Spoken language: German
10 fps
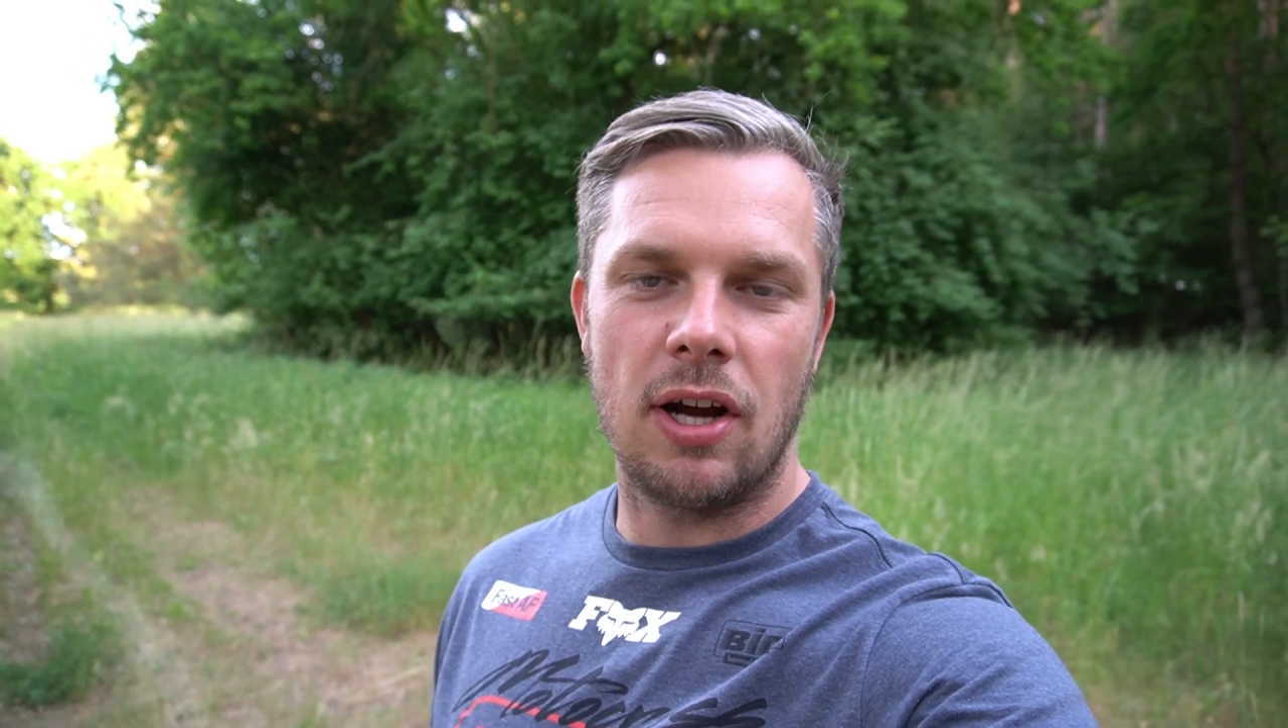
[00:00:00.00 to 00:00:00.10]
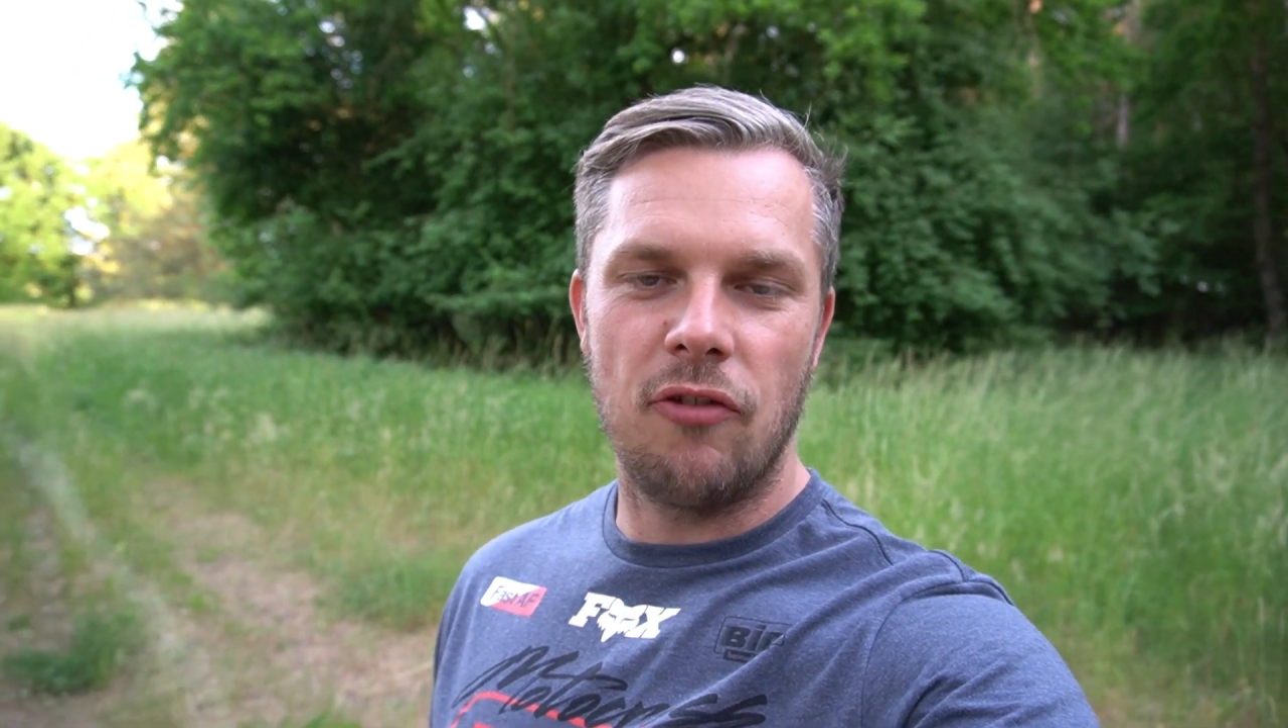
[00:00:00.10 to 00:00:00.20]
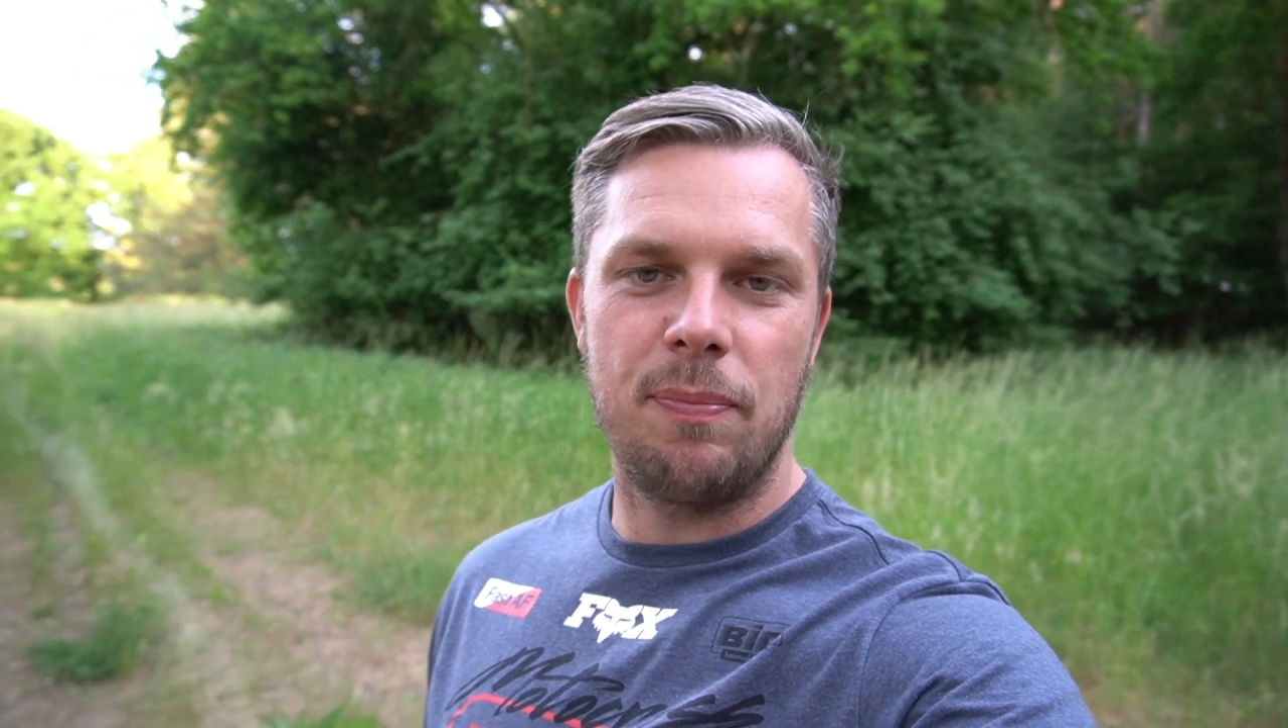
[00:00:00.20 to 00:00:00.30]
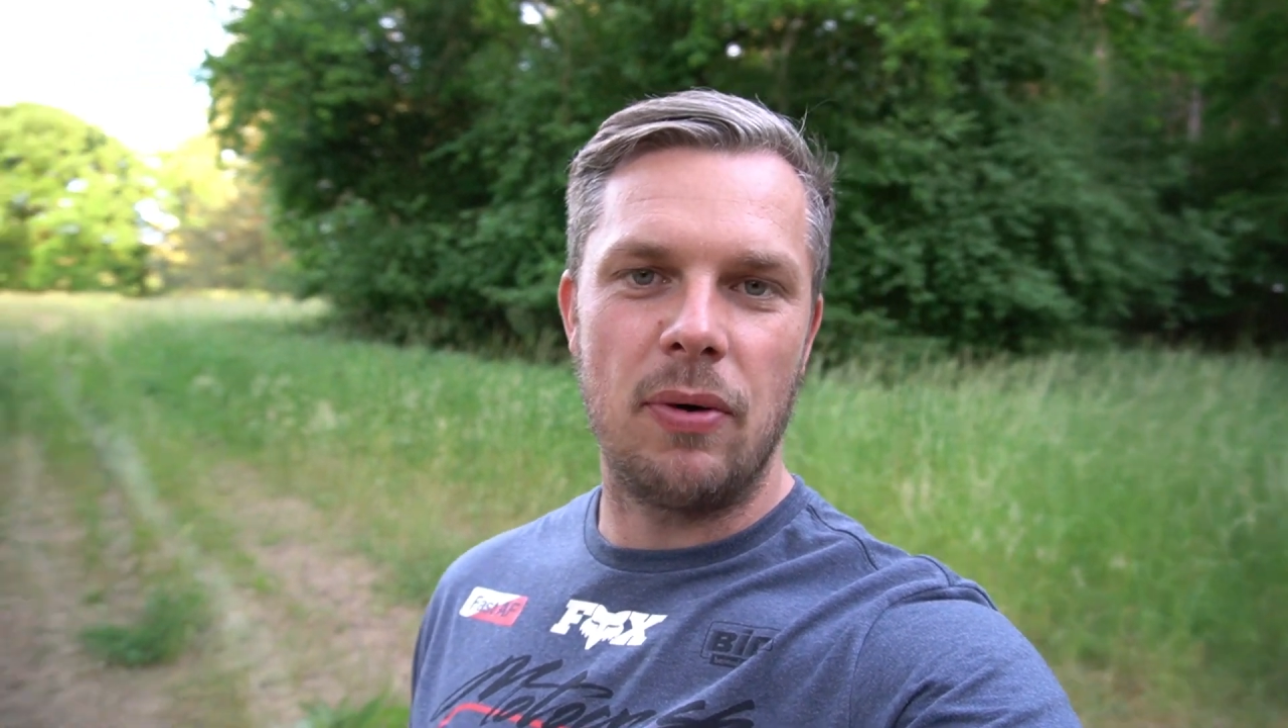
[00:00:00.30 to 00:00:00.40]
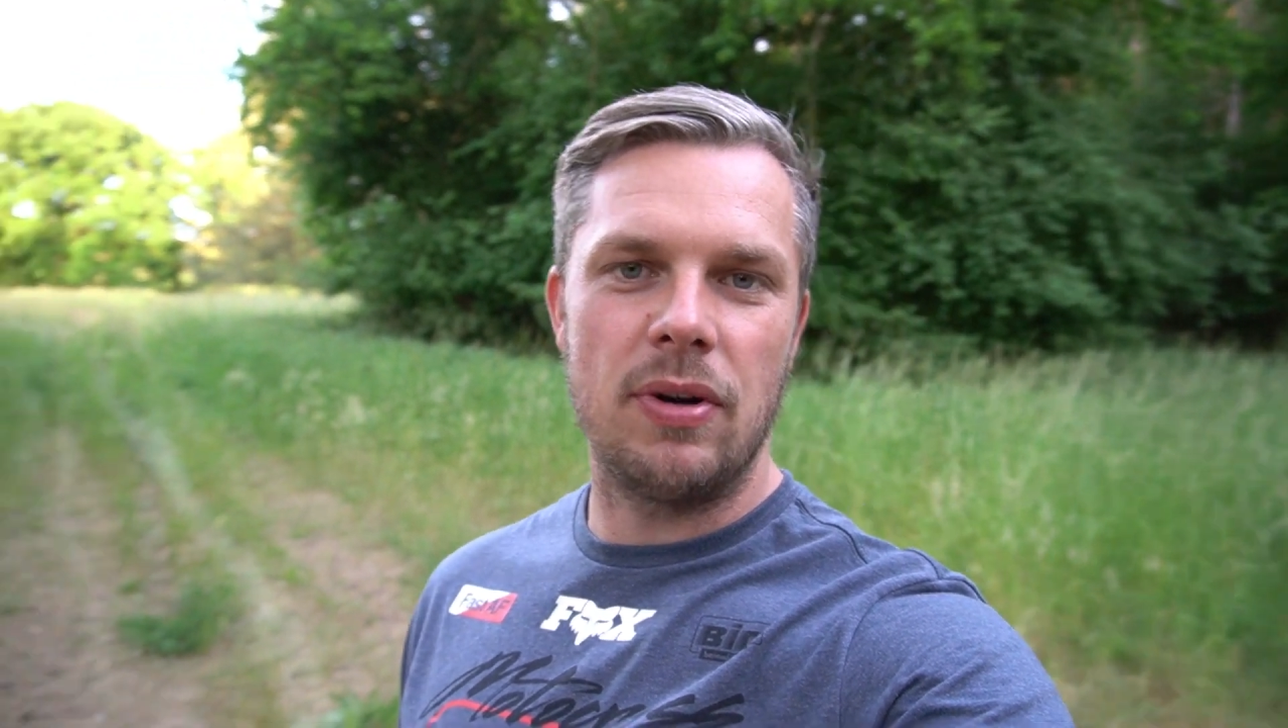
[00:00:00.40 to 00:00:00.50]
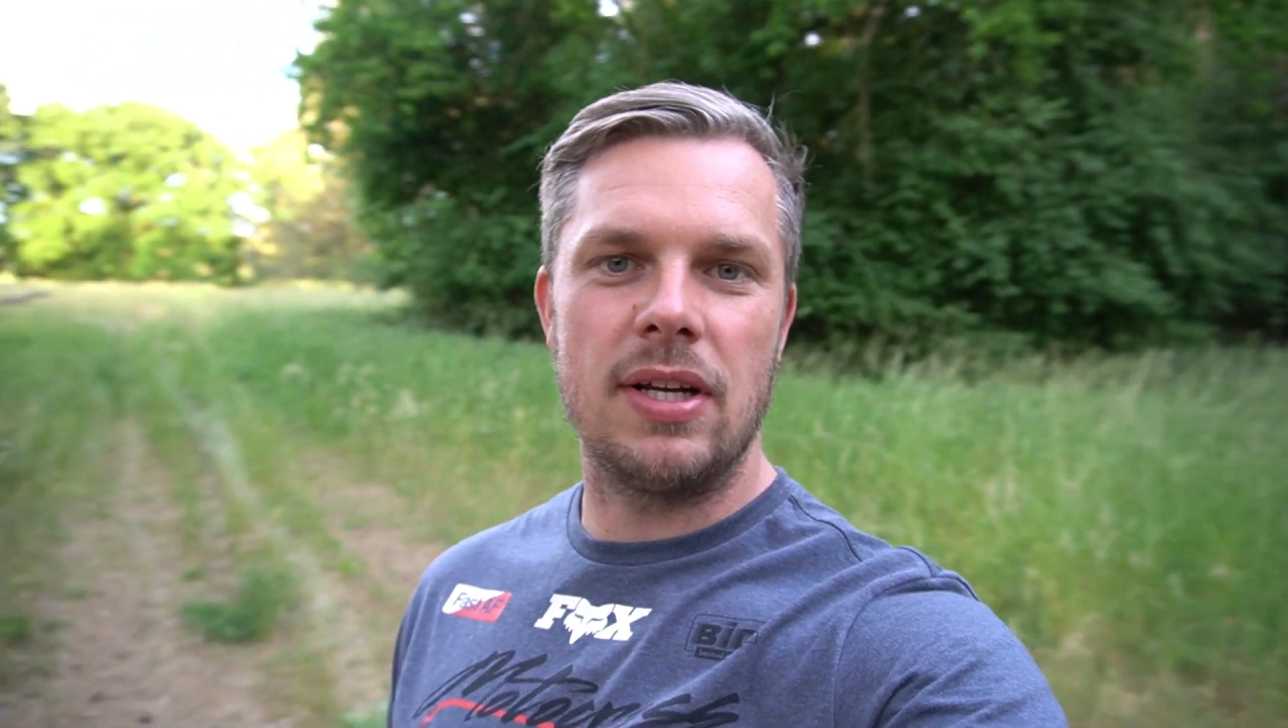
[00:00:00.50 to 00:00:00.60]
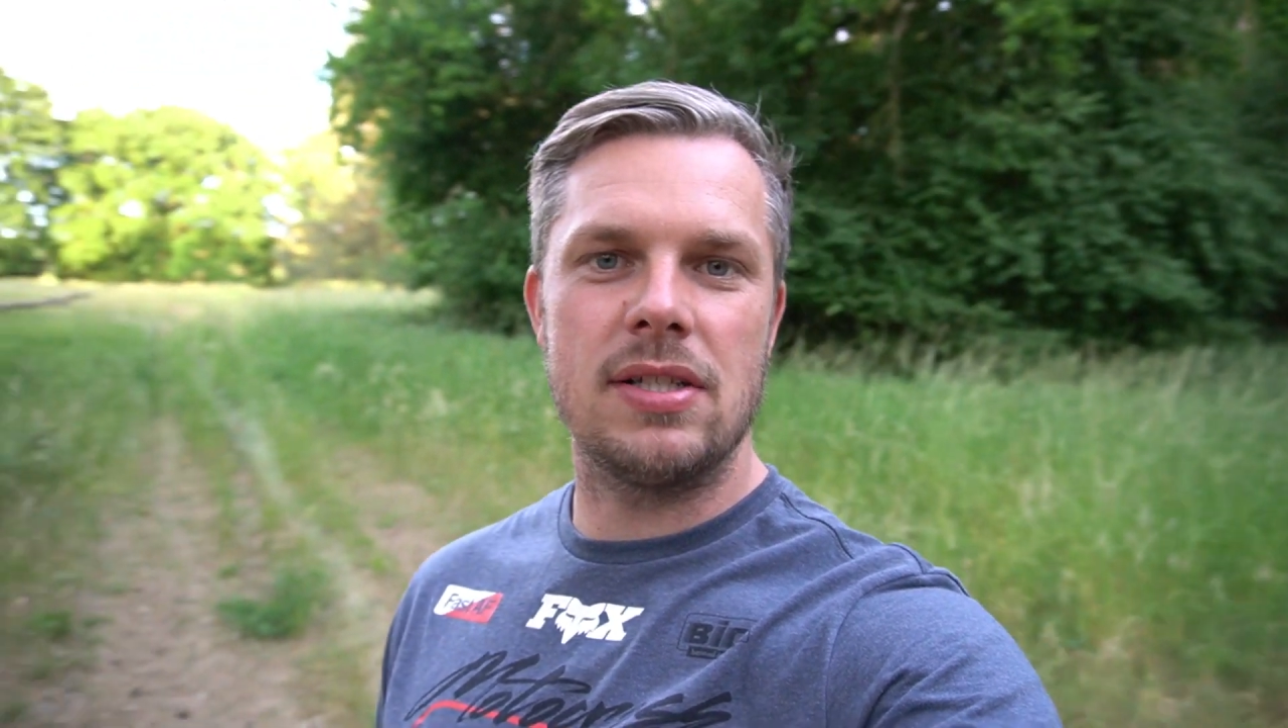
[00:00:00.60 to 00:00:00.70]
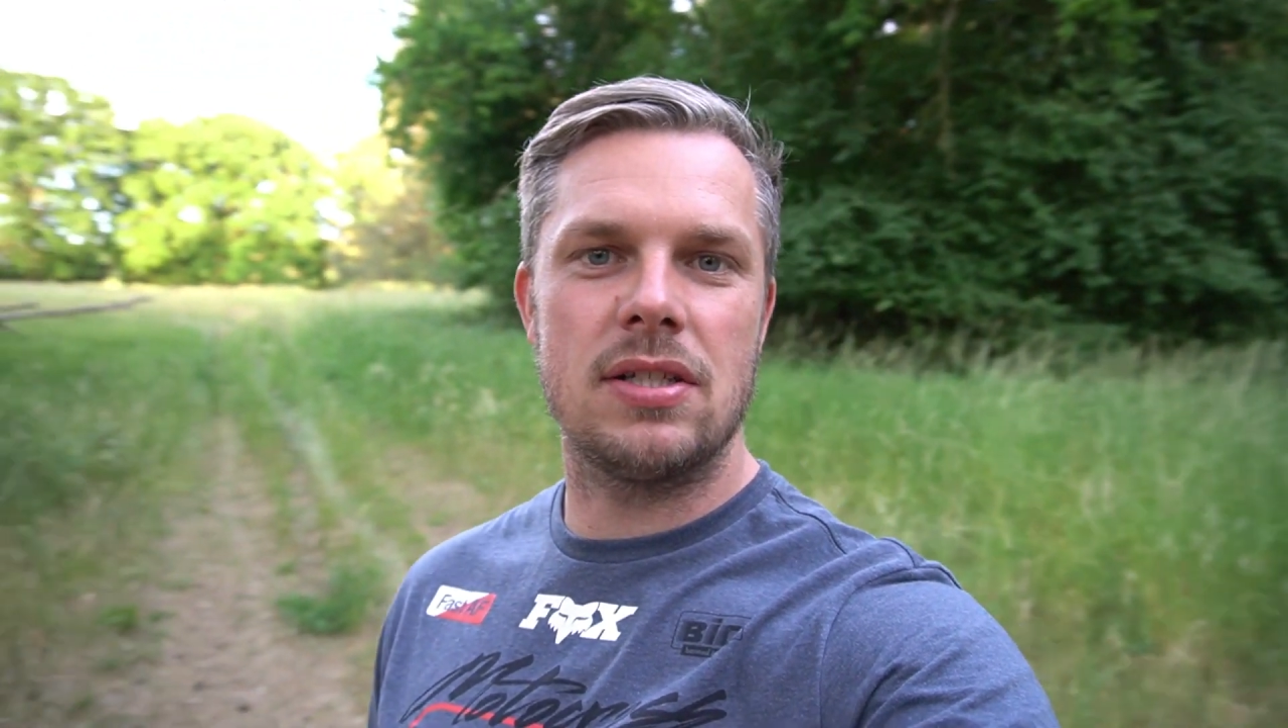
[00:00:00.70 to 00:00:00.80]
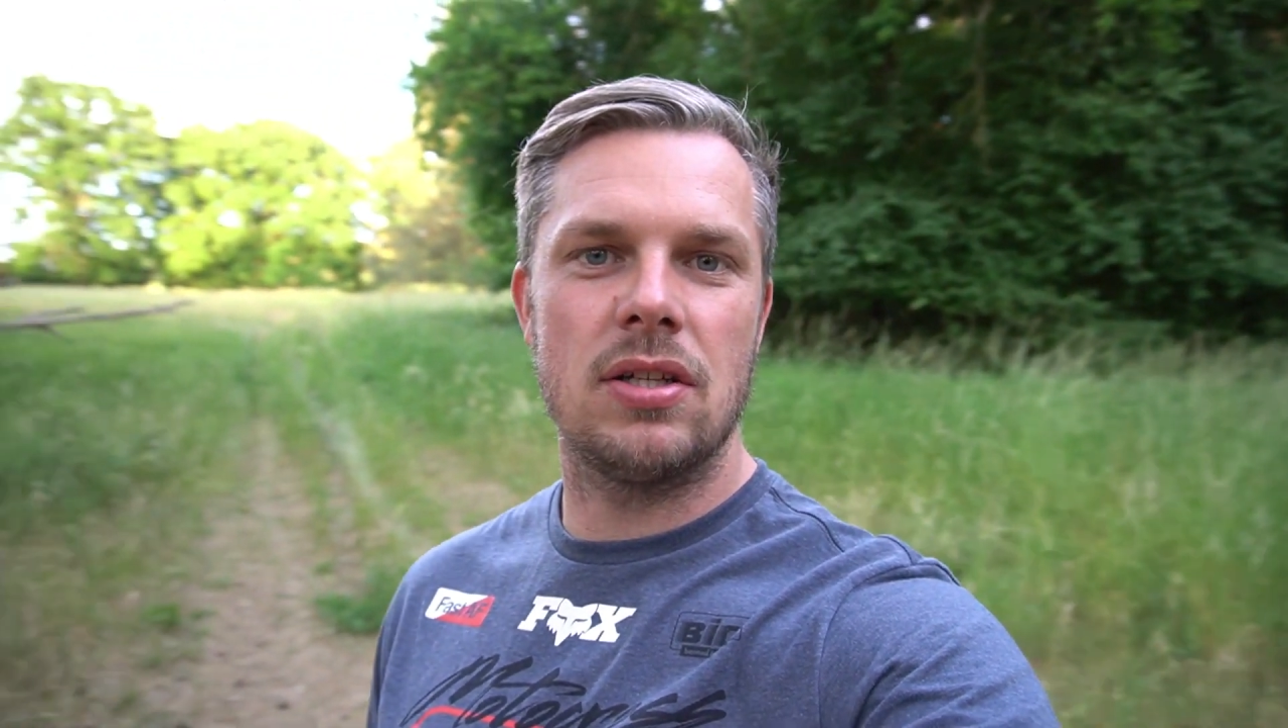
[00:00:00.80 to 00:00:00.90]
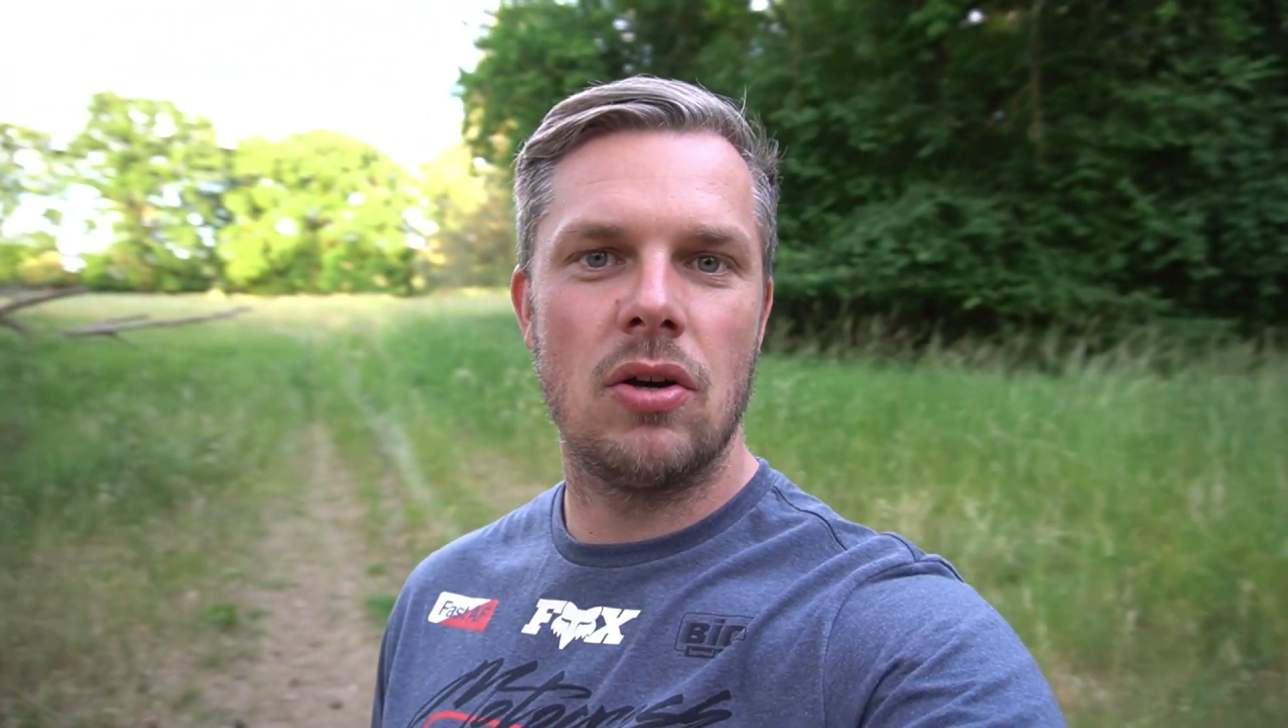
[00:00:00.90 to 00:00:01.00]
aufbauen
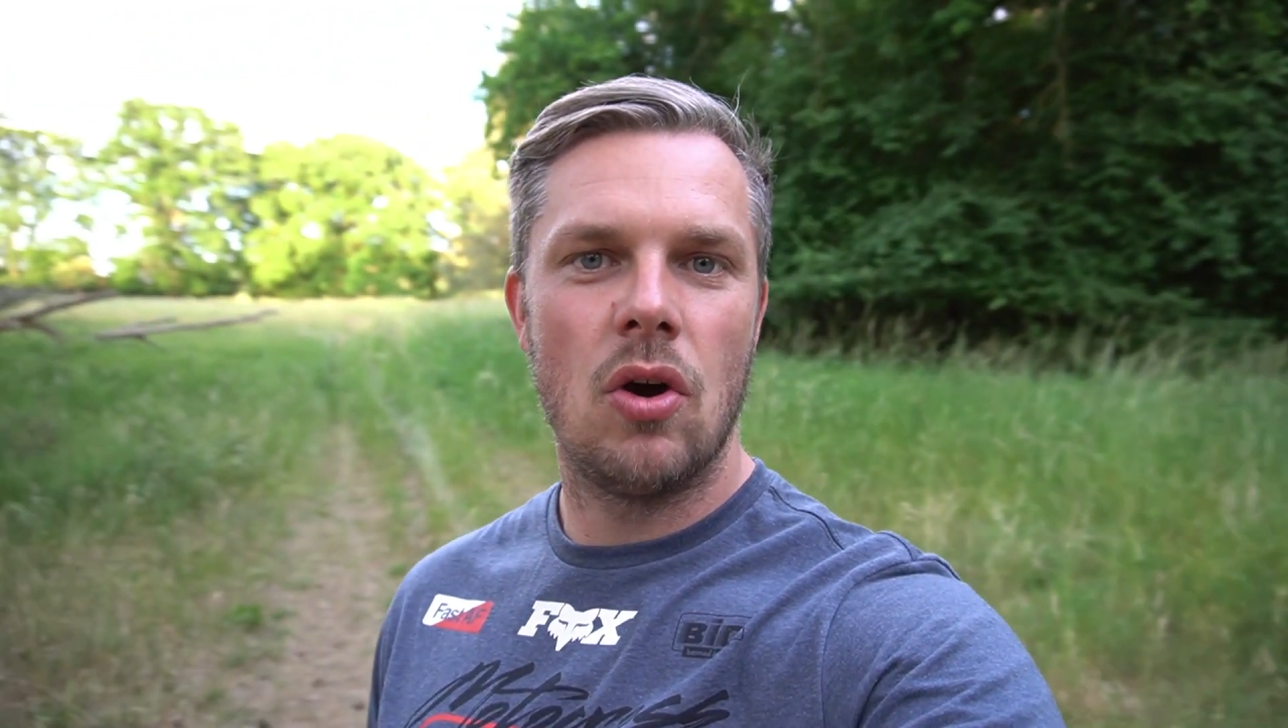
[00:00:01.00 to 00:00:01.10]
lässt